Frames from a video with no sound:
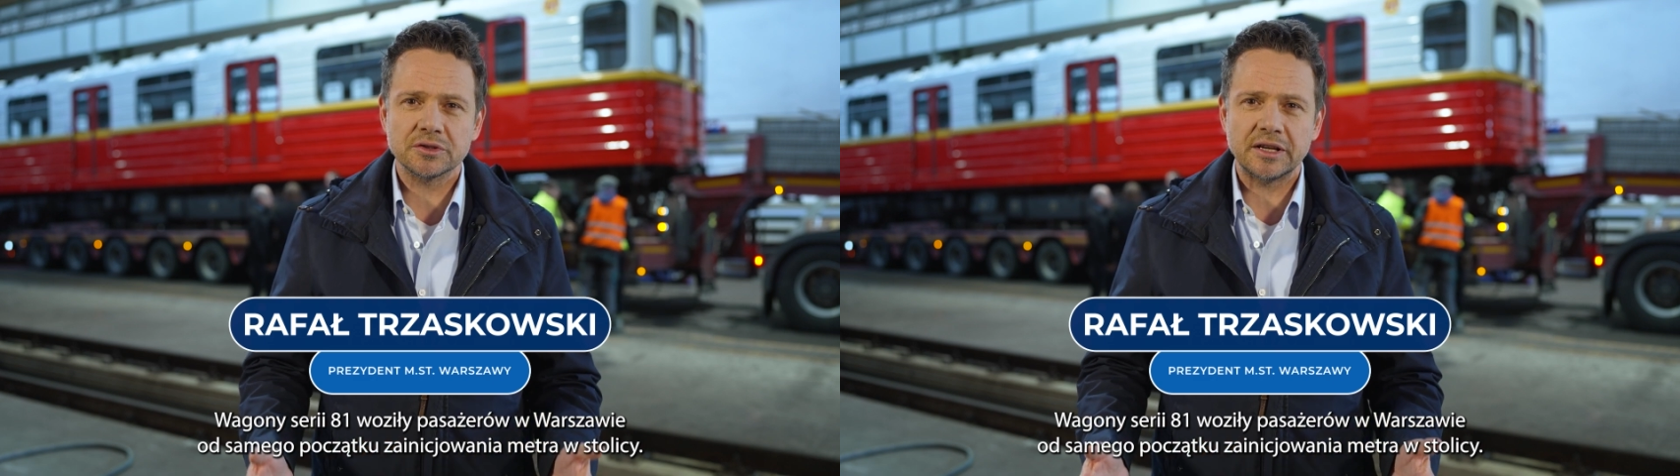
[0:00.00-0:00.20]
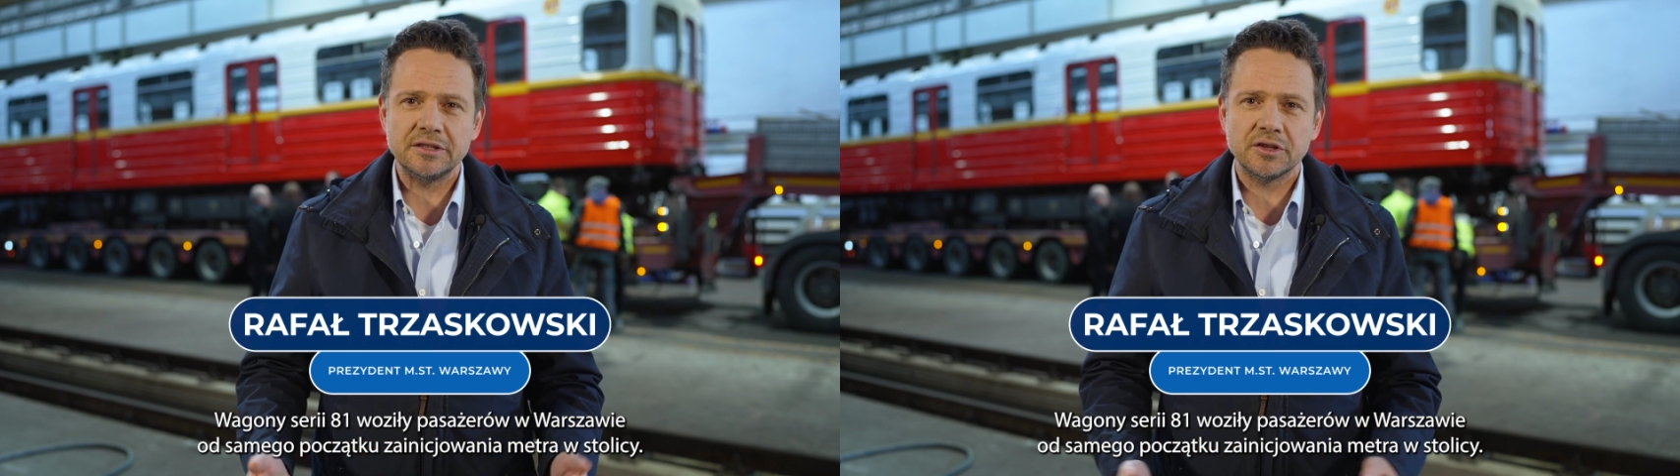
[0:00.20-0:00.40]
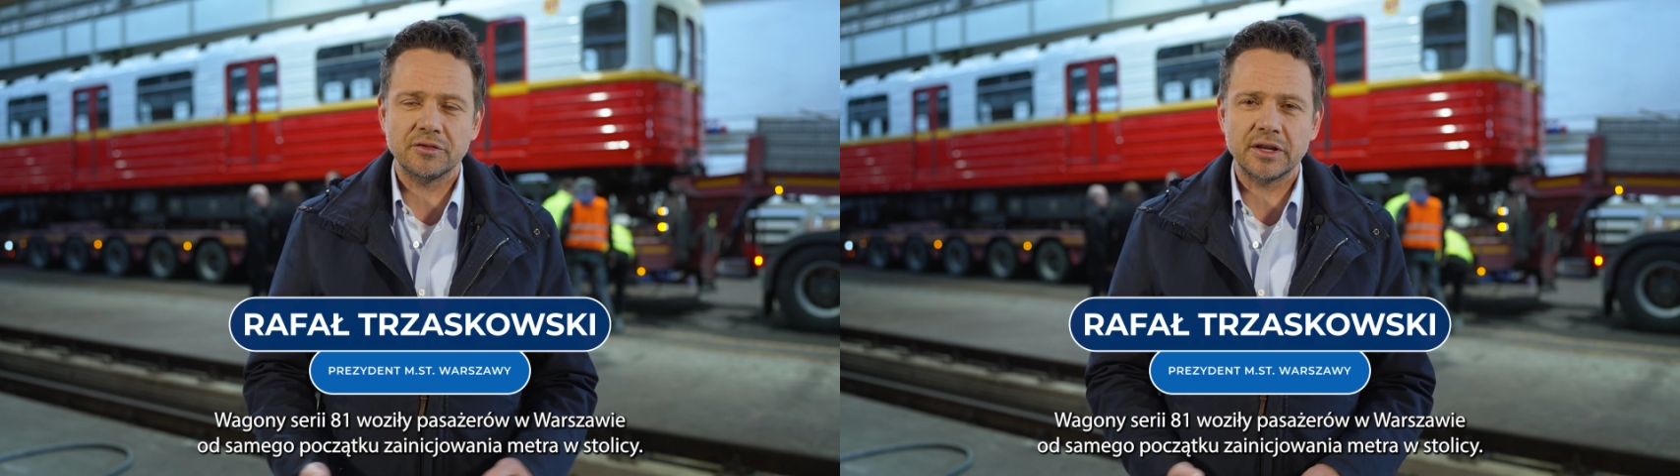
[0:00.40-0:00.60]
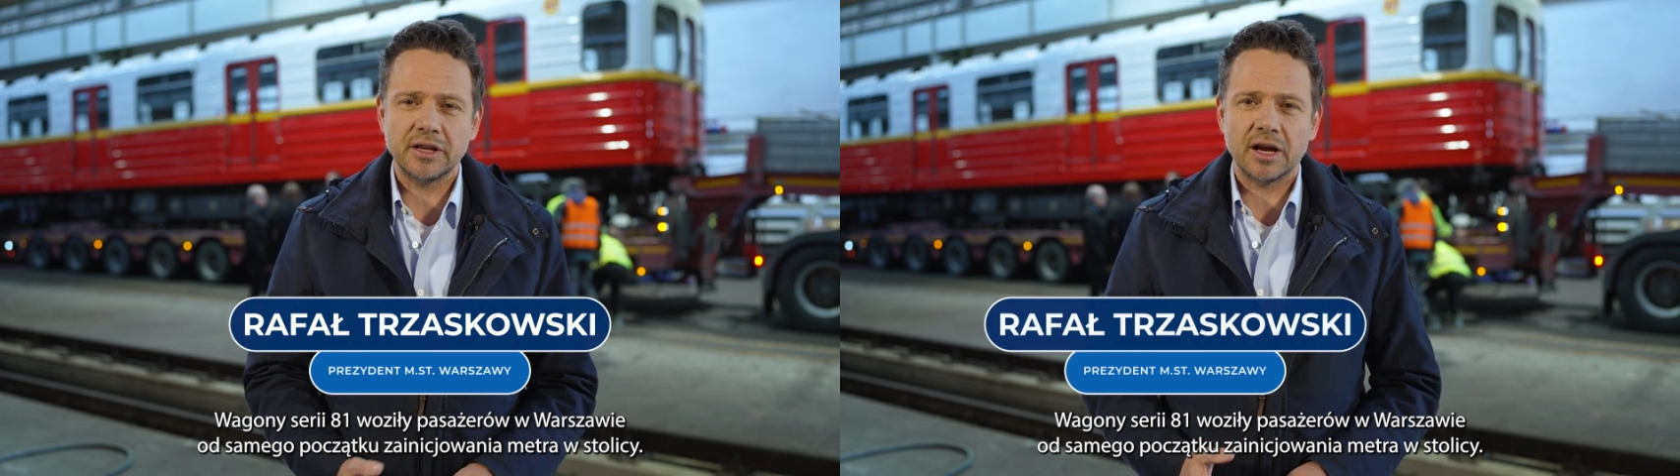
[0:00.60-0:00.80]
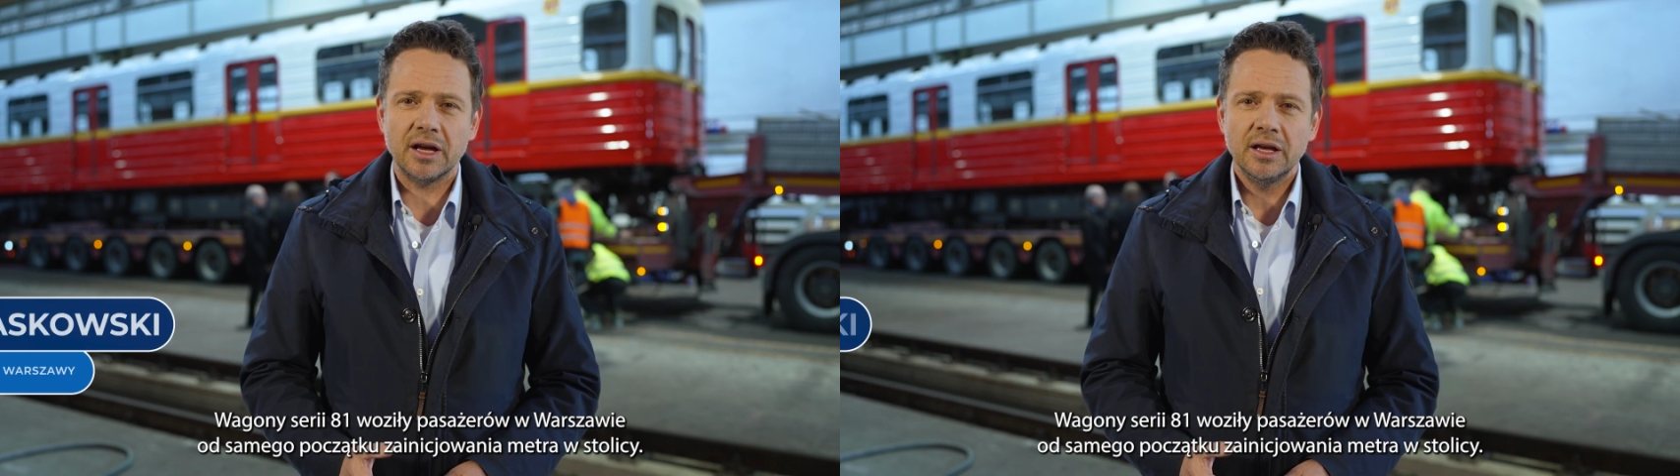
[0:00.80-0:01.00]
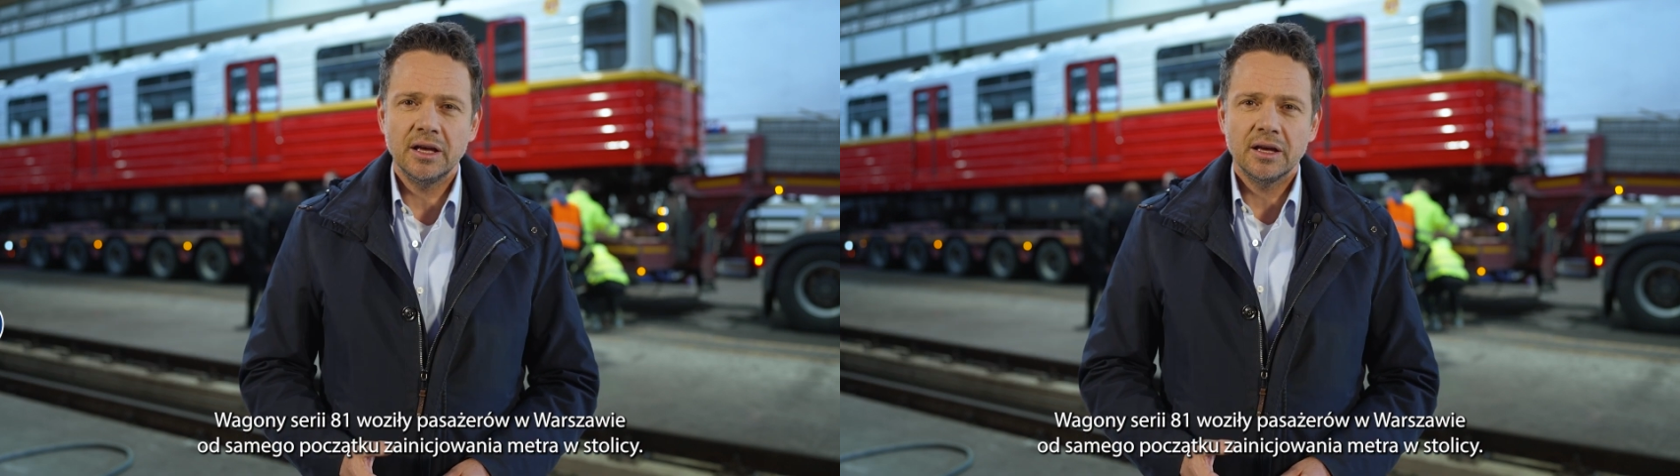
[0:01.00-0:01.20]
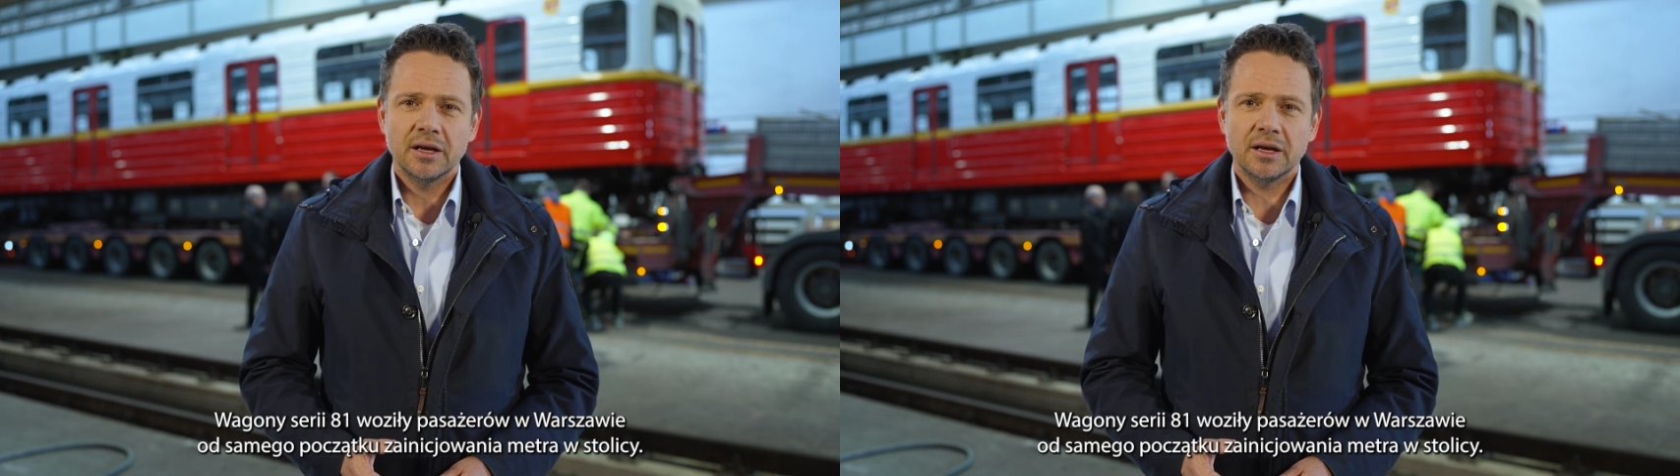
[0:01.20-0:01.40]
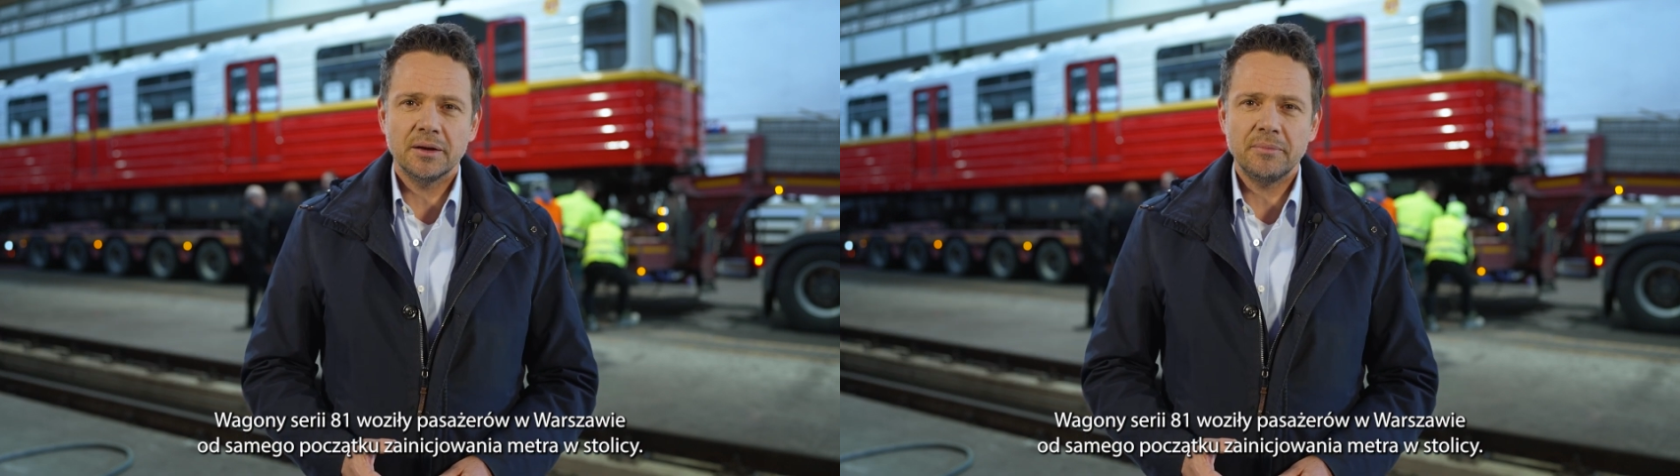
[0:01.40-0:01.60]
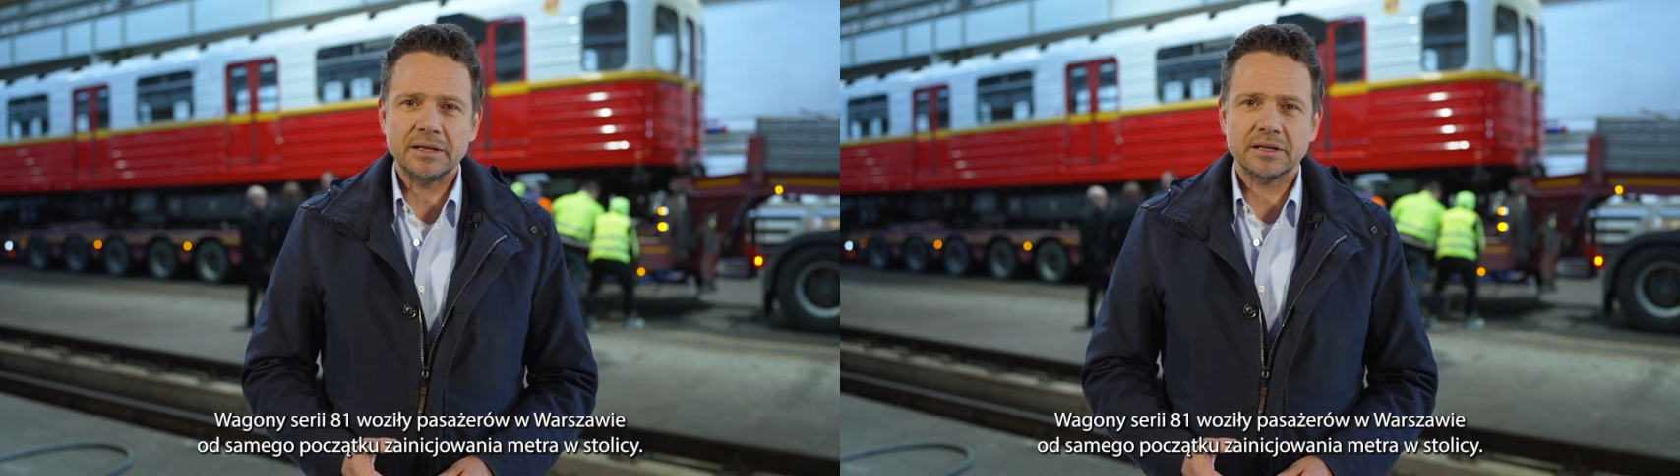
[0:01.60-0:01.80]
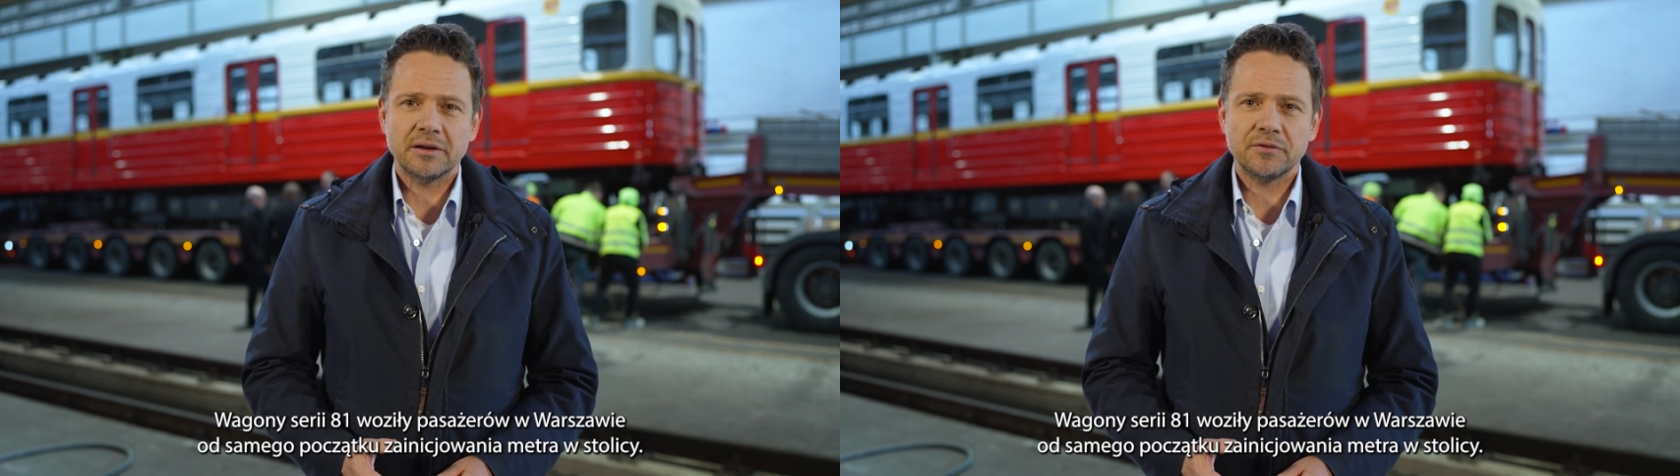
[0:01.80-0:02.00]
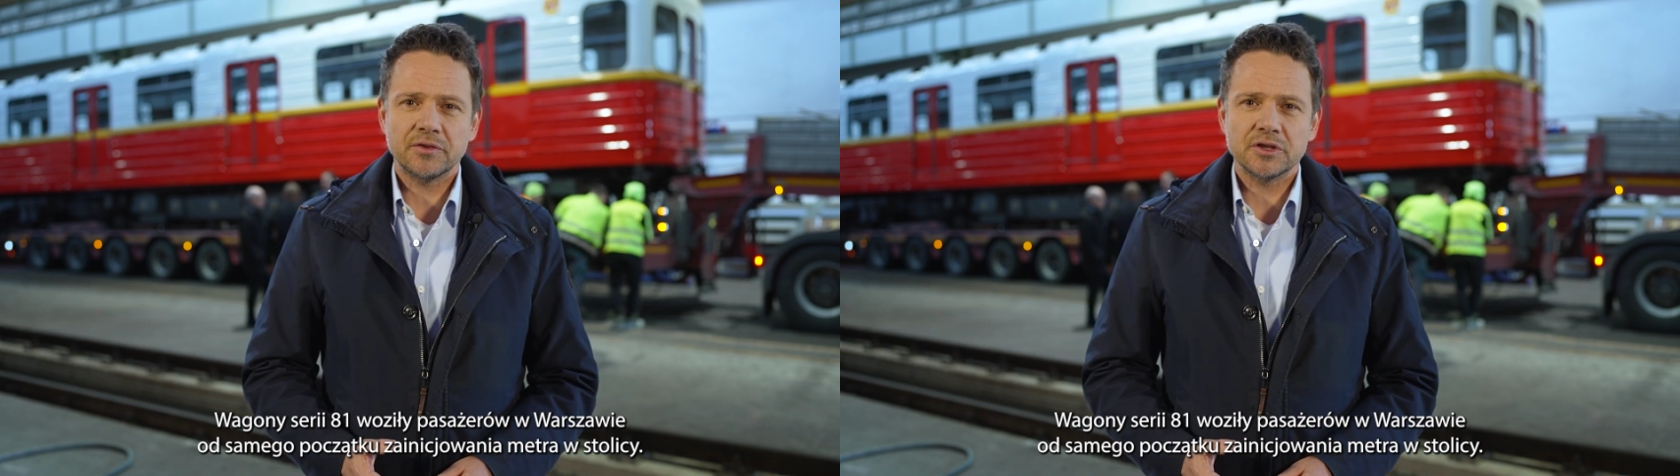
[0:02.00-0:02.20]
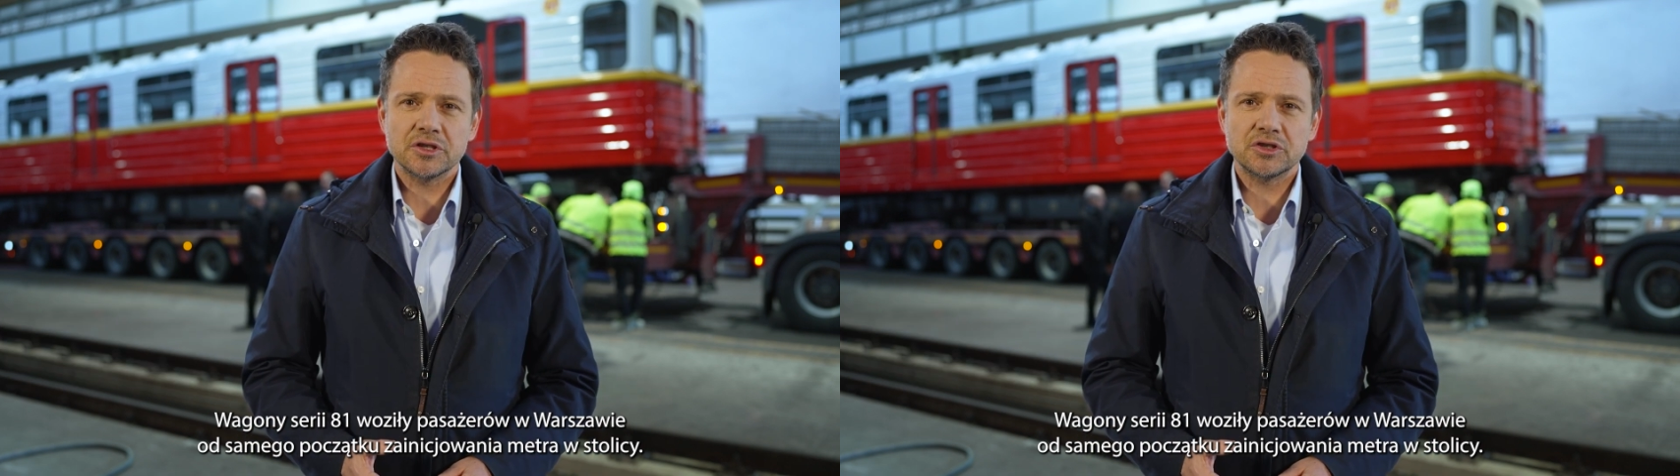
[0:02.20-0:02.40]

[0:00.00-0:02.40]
zainicjowania e, metra w